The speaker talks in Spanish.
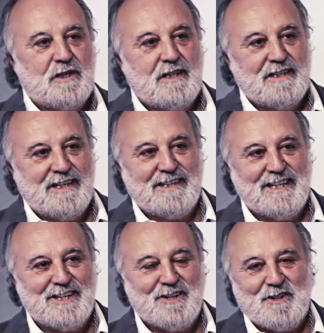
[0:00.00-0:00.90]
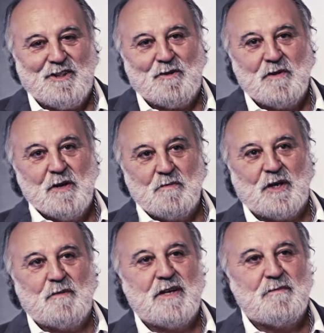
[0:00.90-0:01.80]
de, de atención,
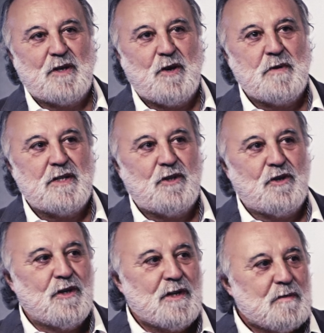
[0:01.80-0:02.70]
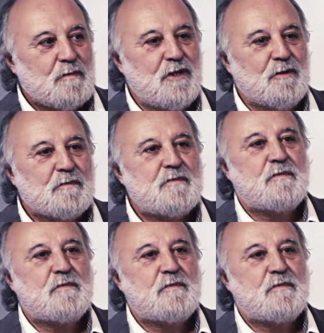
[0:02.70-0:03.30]
porque me comentó, bueno,